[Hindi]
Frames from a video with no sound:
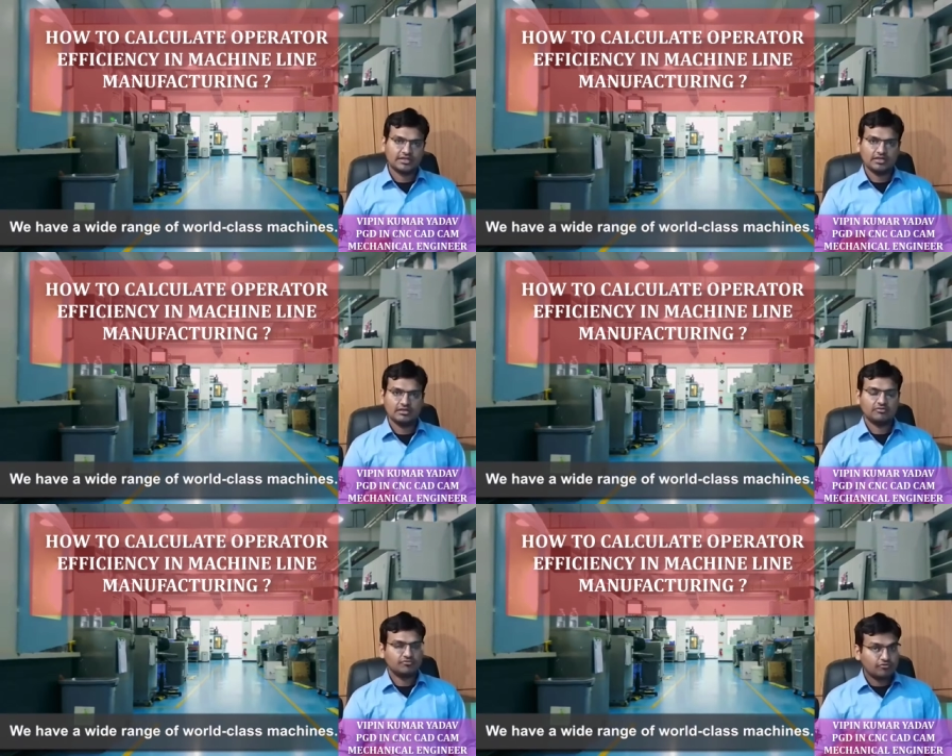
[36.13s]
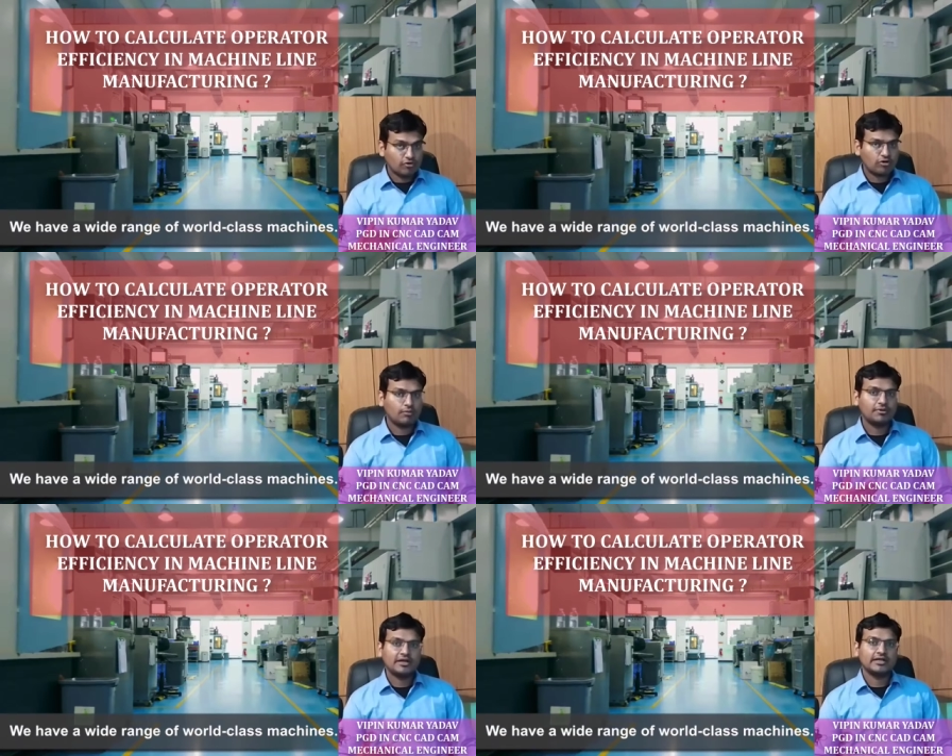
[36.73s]
कि वो
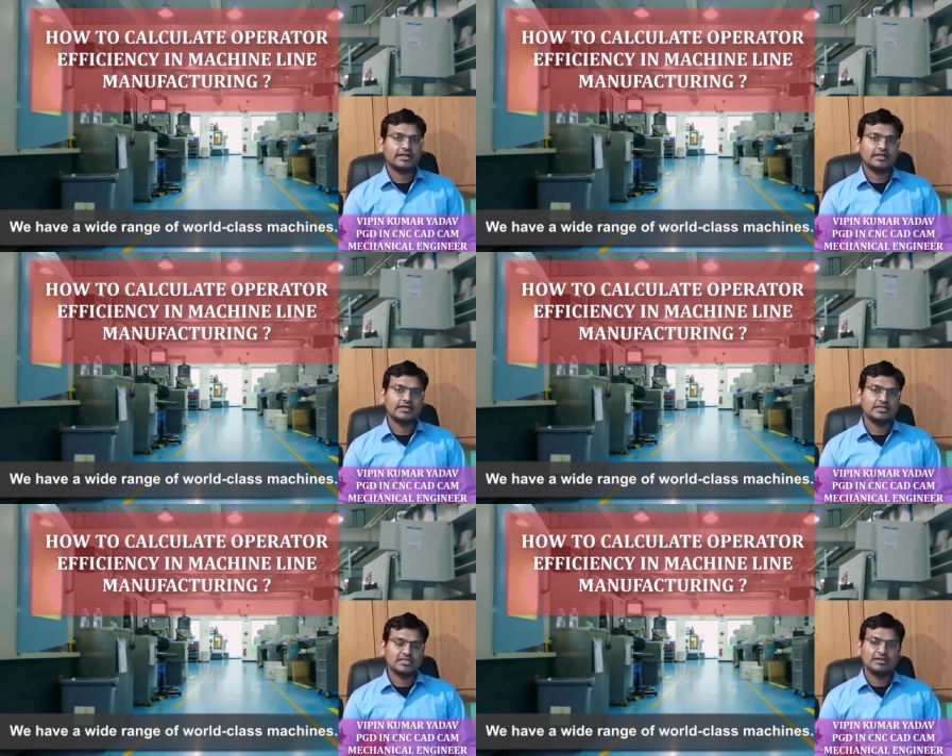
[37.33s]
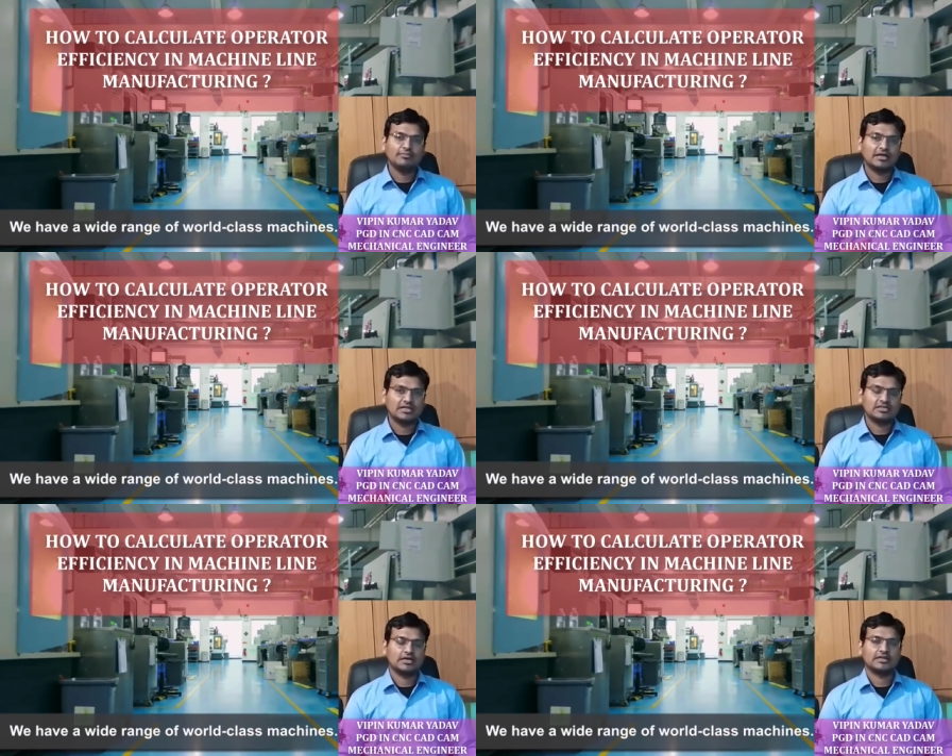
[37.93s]
ऑपरेटर है कितनी
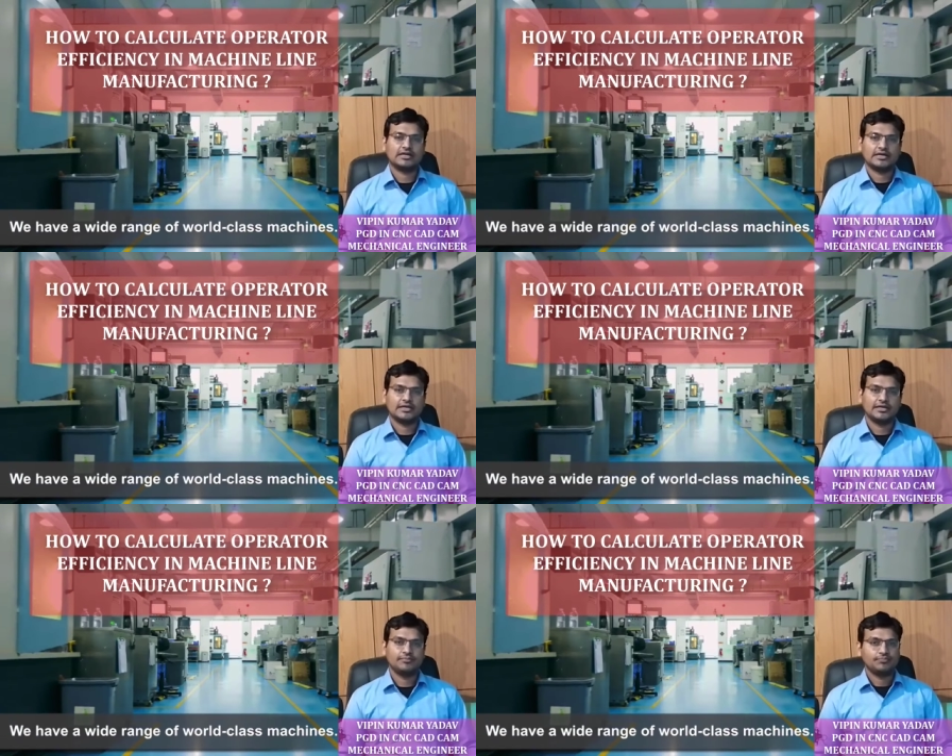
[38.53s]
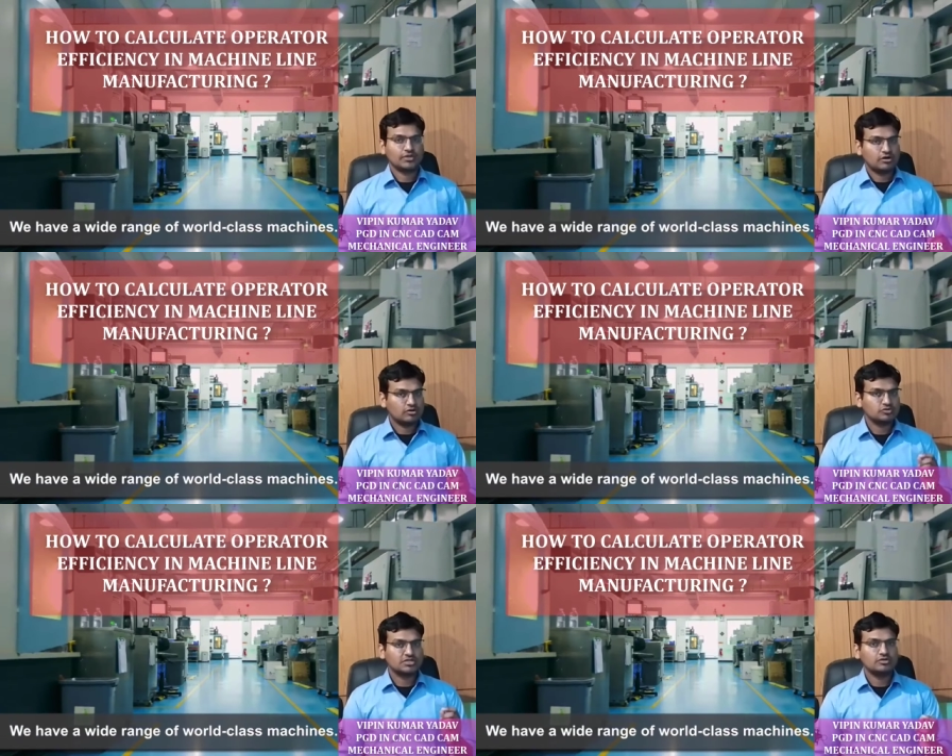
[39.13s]
मेहनत कर रहा है
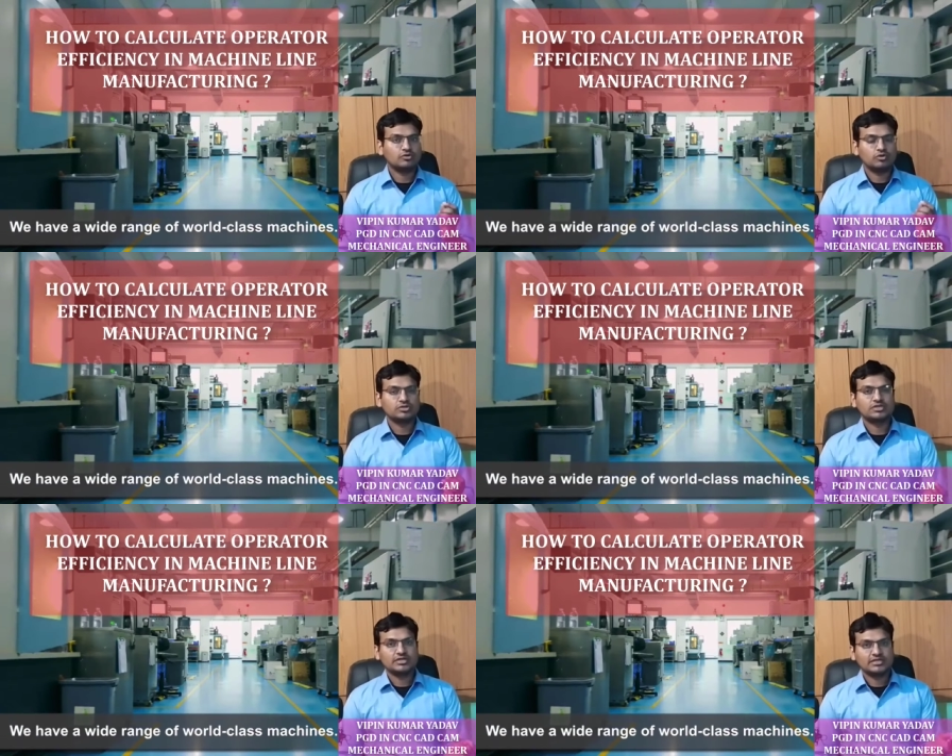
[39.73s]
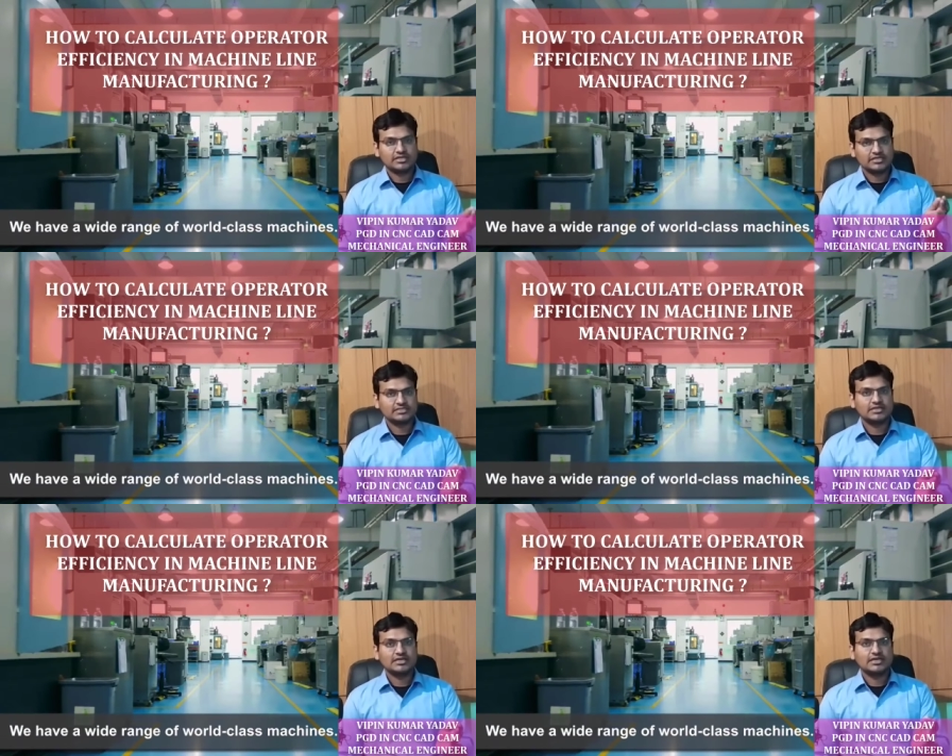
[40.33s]
और उसकी ग्रोथ किस